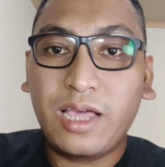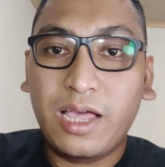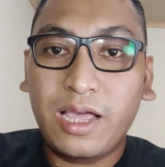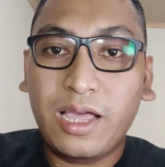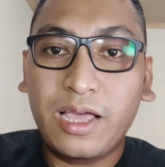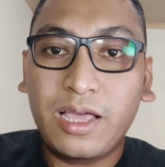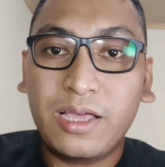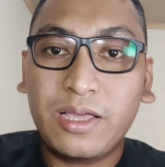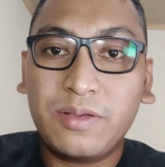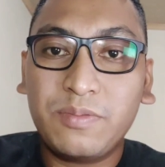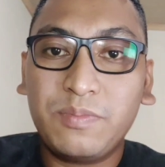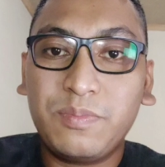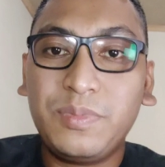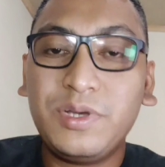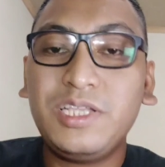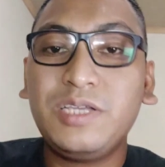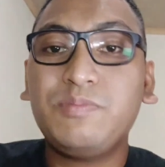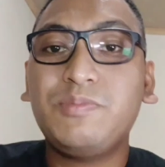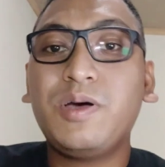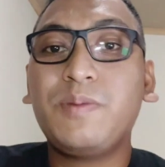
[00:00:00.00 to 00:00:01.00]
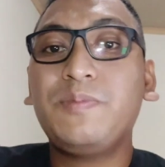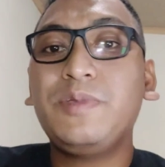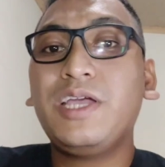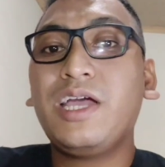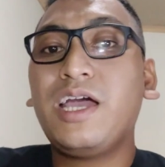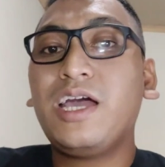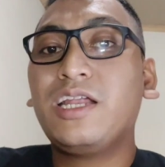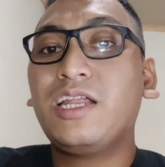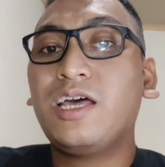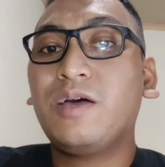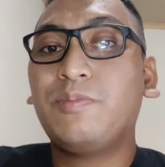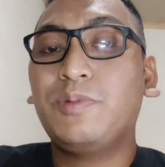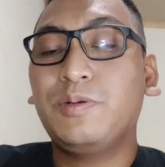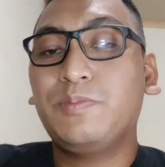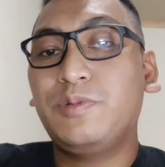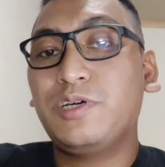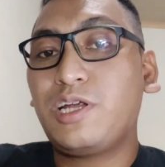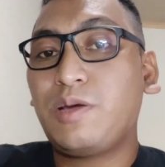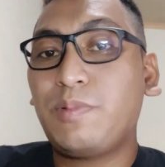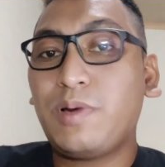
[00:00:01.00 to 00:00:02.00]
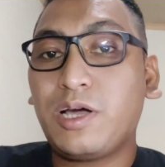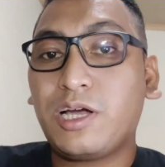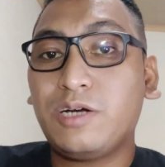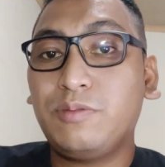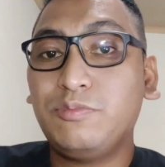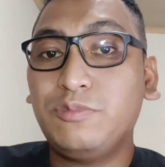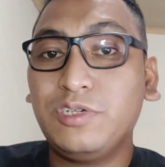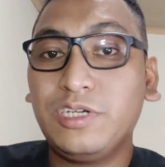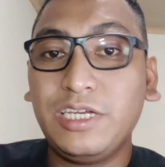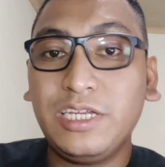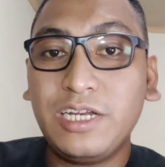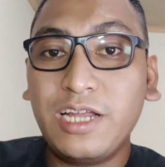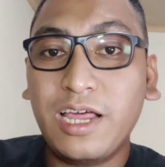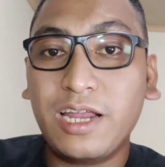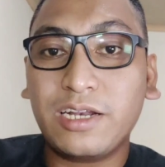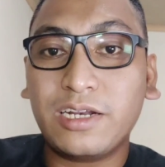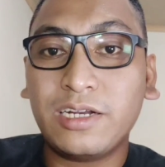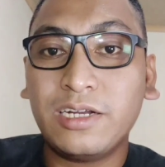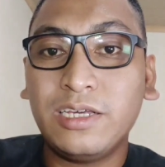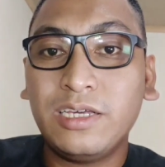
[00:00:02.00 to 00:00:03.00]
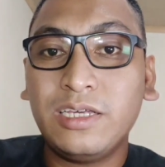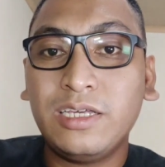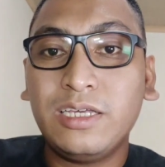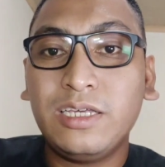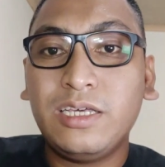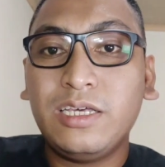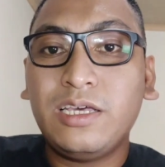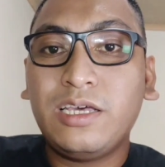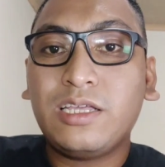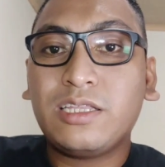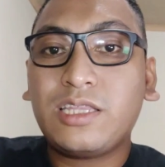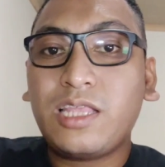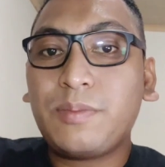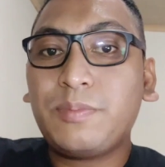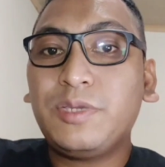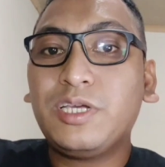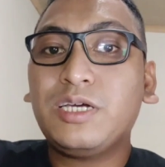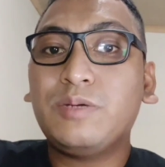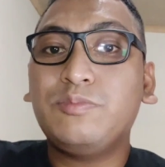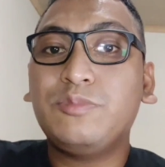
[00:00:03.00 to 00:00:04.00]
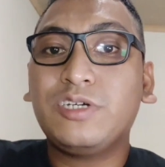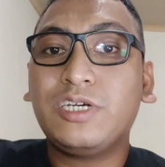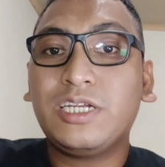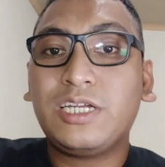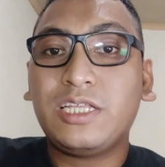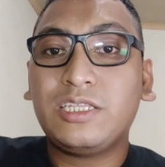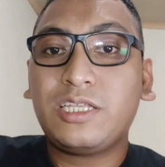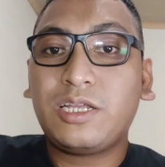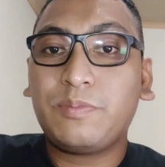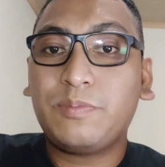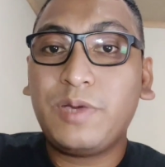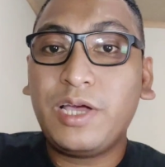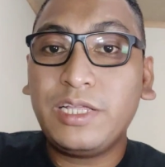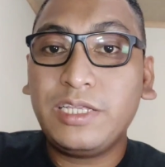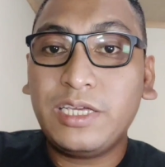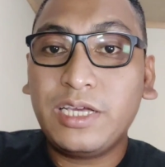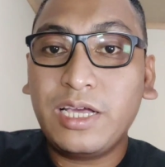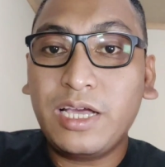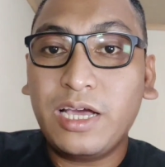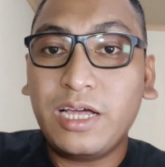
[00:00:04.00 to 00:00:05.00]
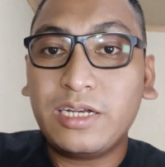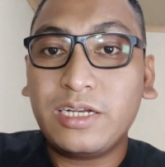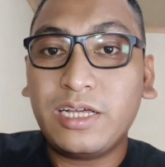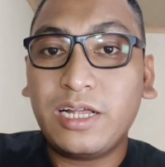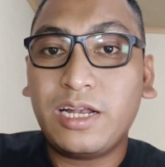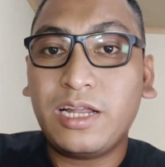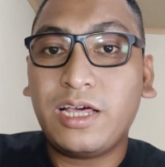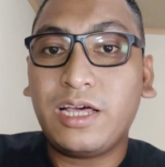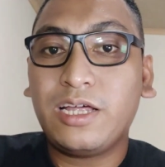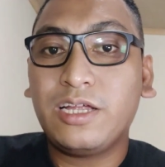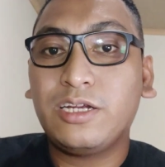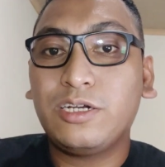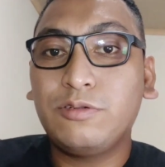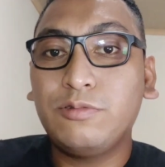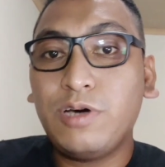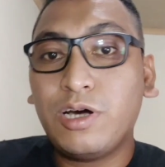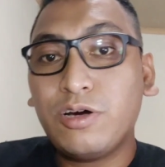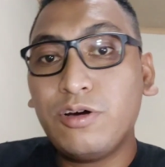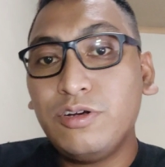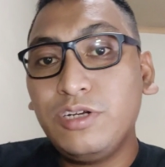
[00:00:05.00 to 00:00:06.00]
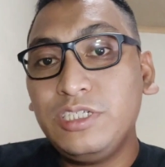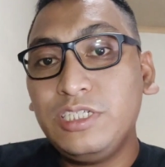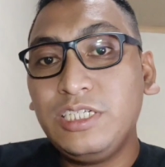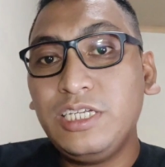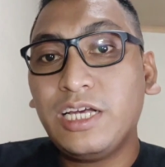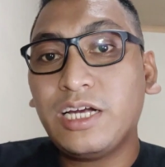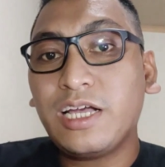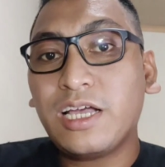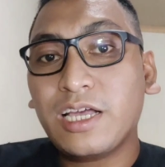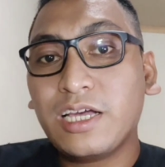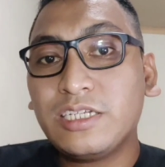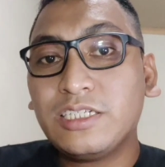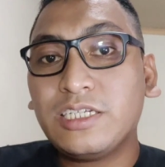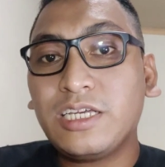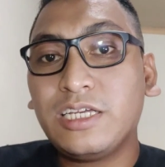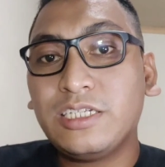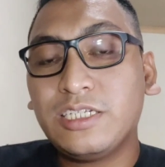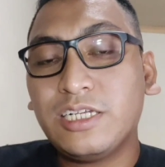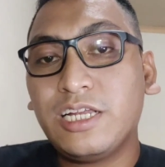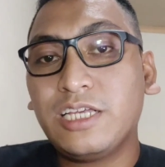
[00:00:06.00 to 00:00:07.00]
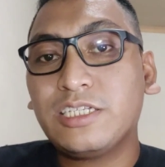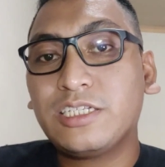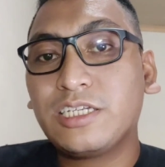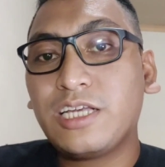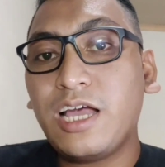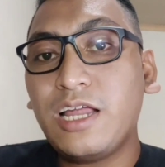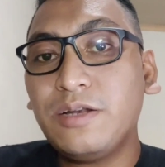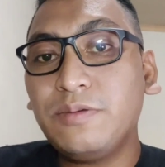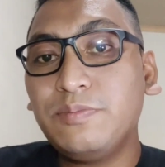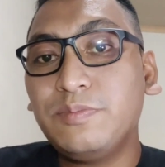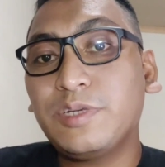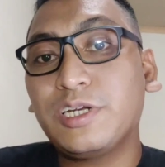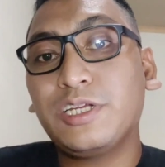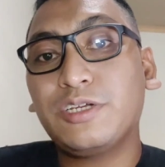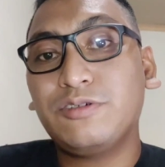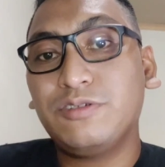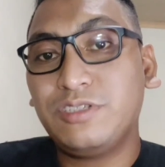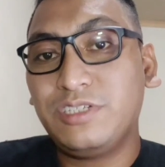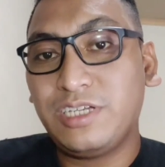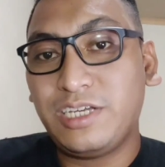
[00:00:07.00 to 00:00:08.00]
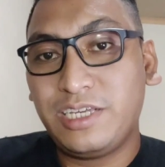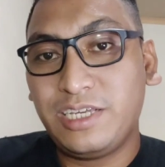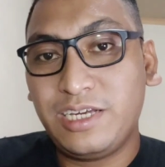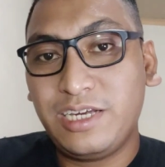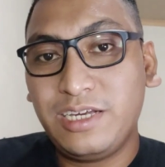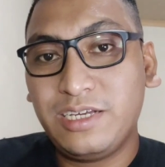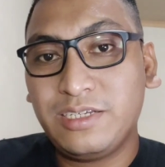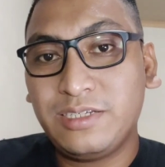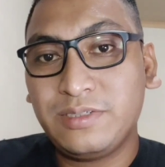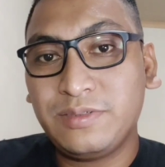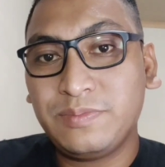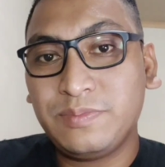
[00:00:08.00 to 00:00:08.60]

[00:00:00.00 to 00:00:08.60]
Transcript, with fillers: Nah, penyebabnya ada beberapa kemungkinan. Tapi kemungkinan terbanyak adalah dua kondisi yang akan saya jelaskan berikutnya ya.